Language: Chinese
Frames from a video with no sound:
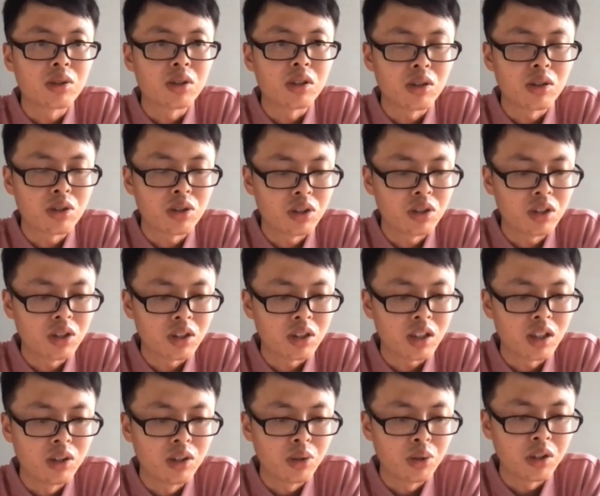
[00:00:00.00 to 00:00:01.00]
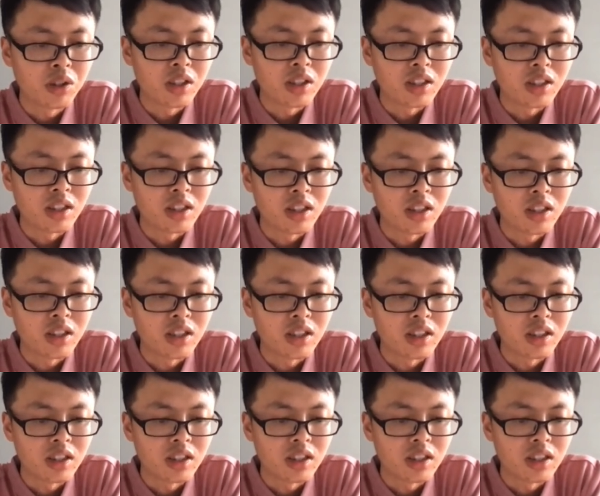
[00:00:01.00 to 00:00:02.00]
要支持更多的一个
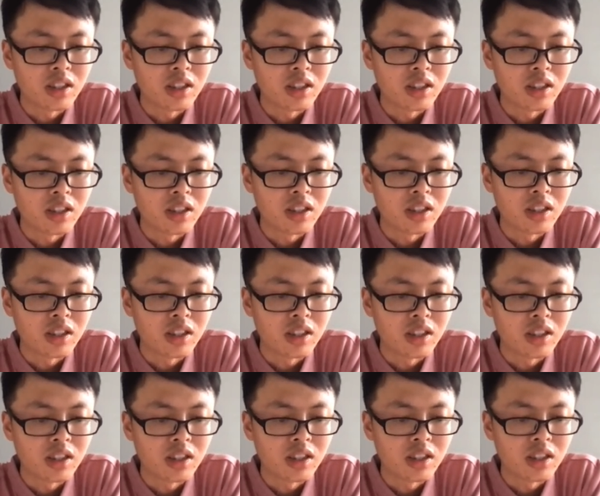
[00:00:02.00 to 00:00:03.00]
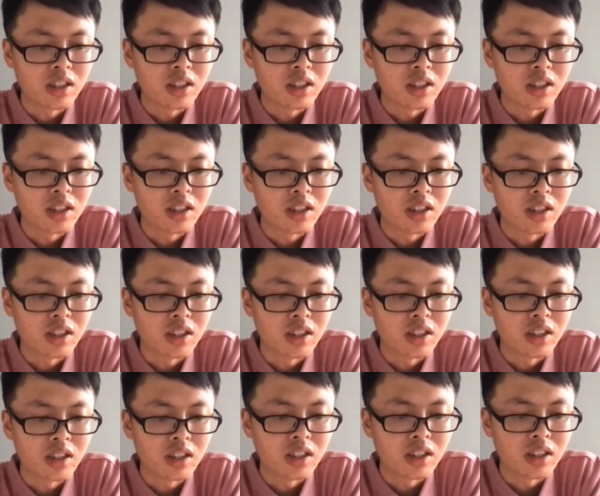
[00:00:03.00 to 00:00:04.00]
呃协议的接入，
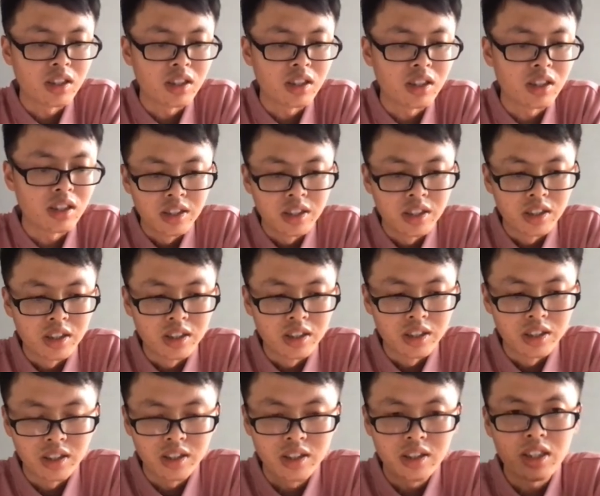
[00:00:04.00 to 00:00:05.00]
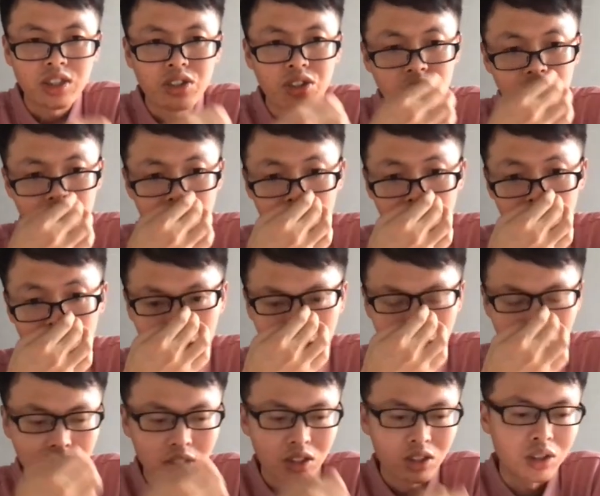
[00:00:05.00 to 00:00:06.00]
呃，在实际
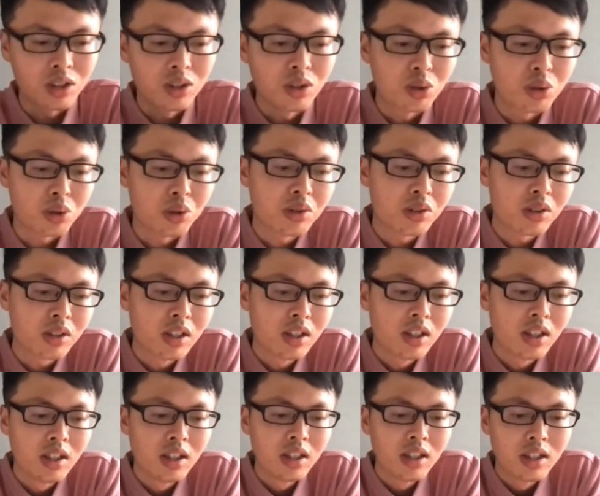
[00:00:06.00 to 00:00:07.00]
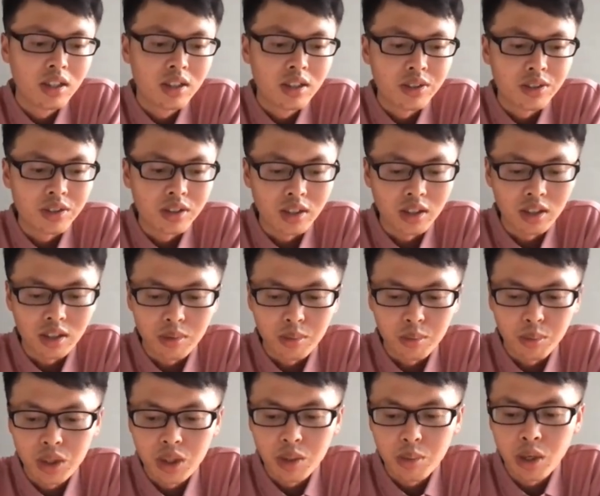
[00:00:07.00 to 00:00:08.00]
使用中，呃，
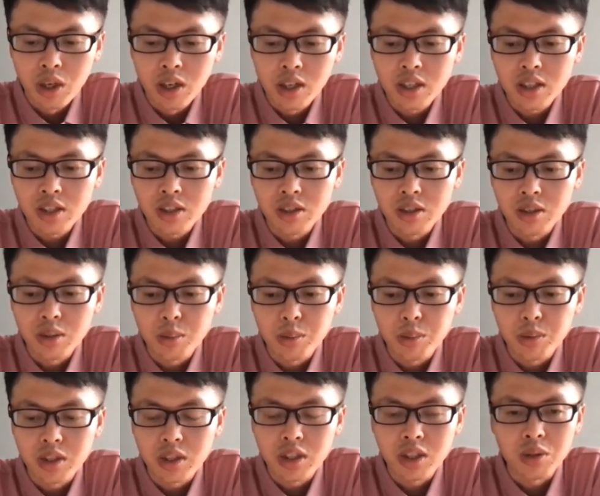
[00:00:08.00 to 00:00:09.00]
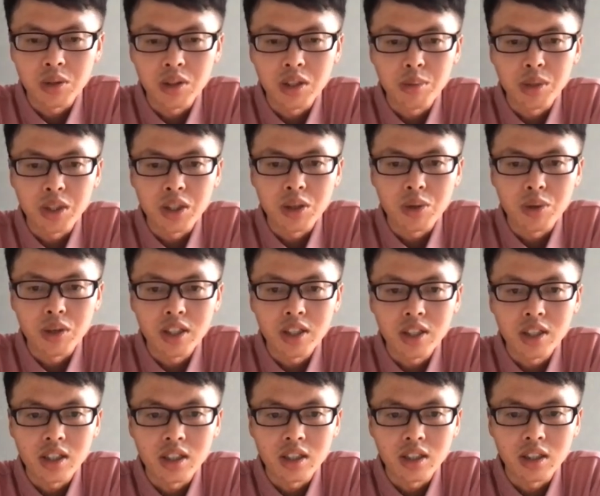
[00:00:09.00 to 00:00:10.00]
目前 Pulsar 是提供了比较完
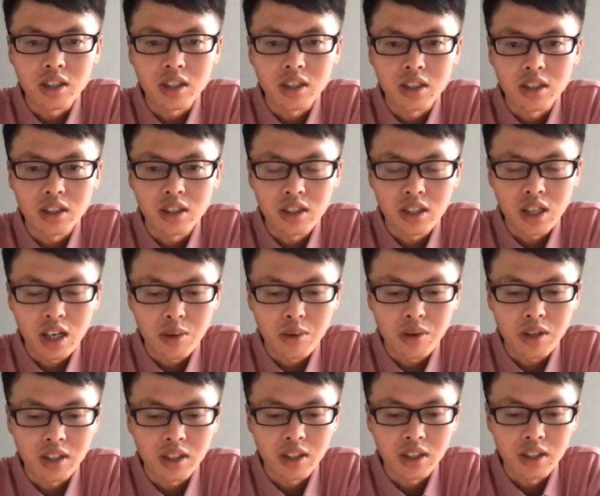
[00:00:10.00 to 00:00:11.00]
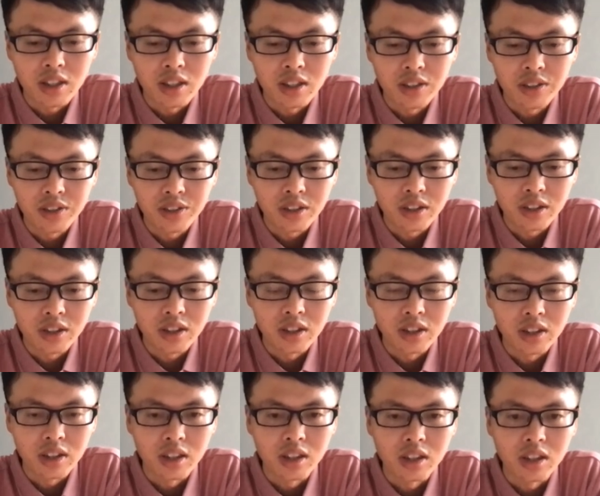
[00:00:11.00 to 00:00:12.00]
善的这个 Java 的
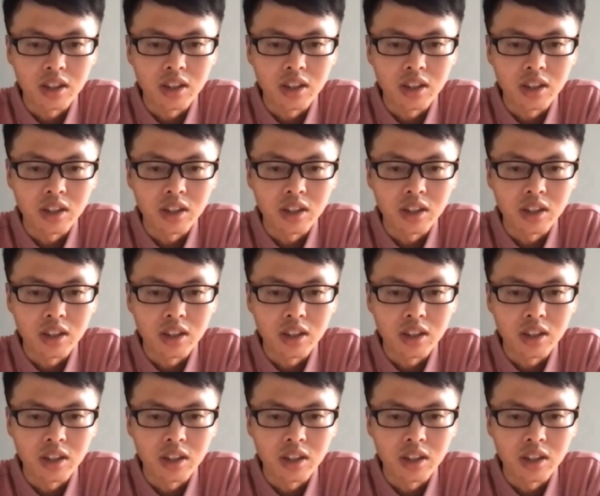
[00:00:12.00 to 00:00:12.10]
呃